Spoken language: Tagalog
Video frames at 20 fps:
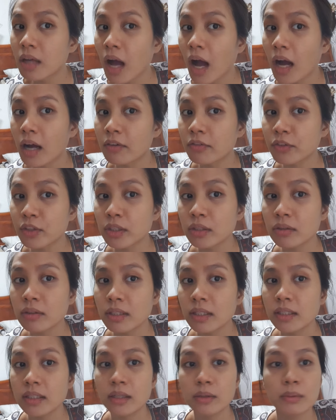after
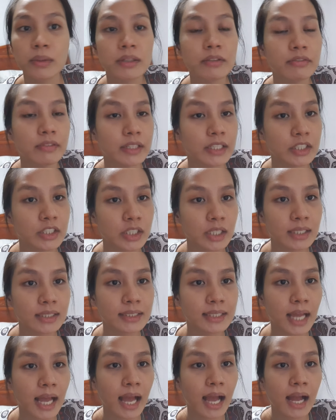nung ginawang facial
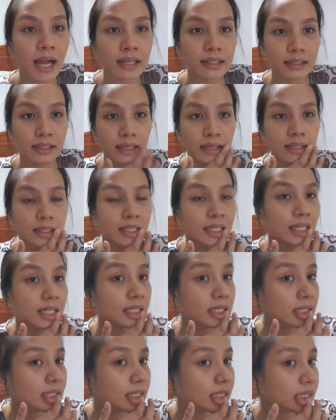sa atin
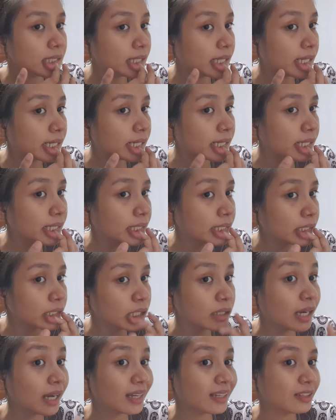kanina,
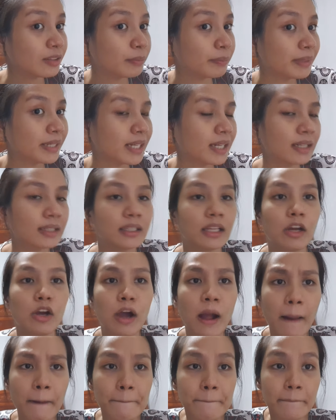yung, yung pinakita ko
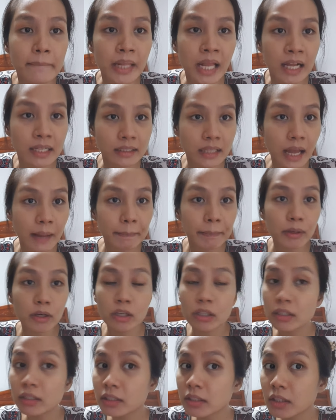nga.
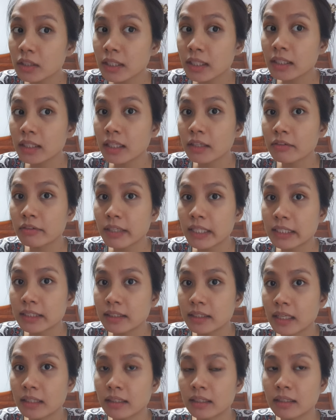Tapos, so yan na yung
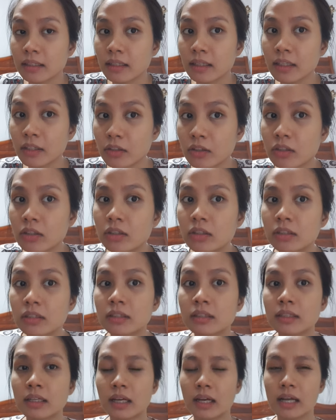face natin
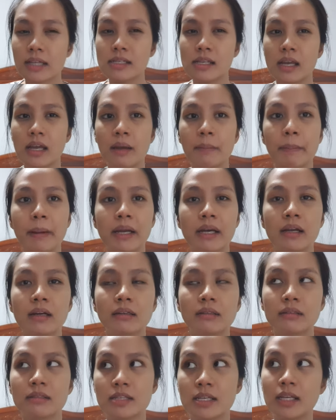ngayon, kasi
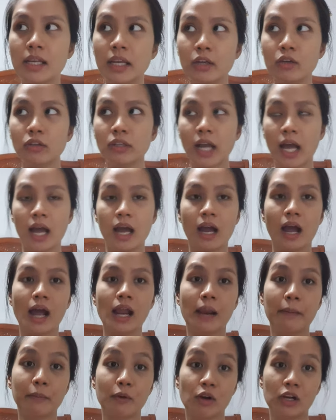parang sila yung
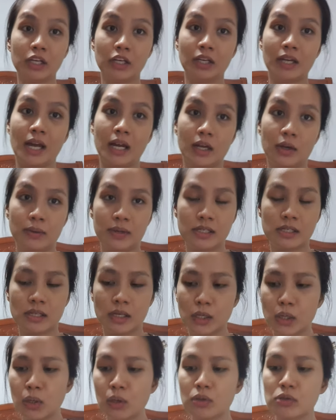nakakaalam ko ano yung gagawin
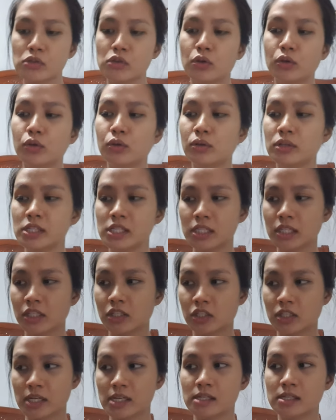sa'yo. So yung
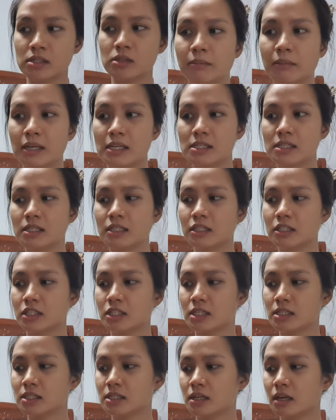sinuggest, no, may
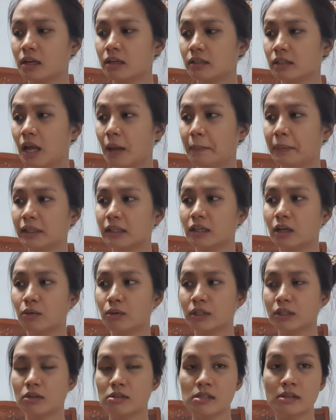sinuggest siyang dapat
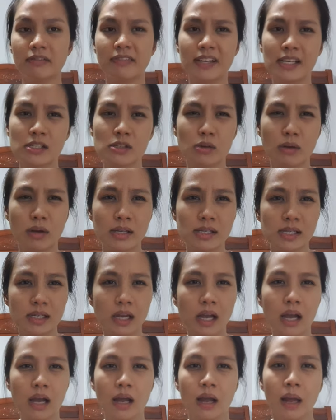gawin daw sa face ko,
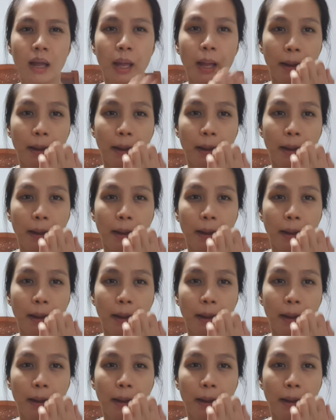kasi nga,